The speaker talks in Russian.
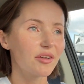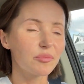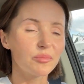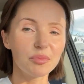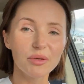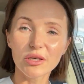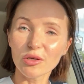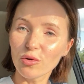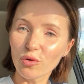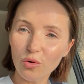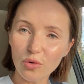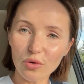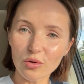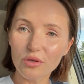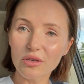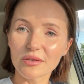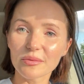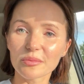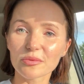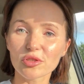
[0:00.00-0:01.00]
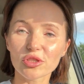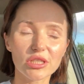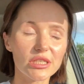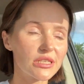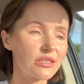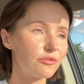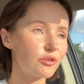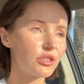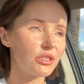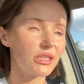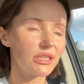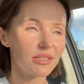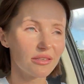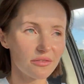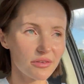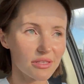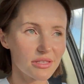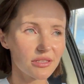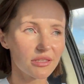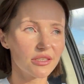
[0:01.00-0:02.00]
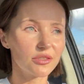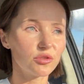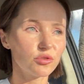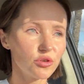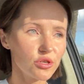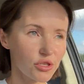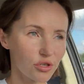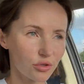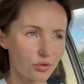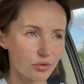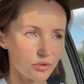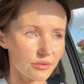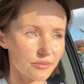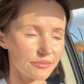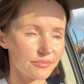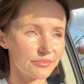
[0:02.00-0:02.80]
Бегу, потому что сегодня не видела дочку.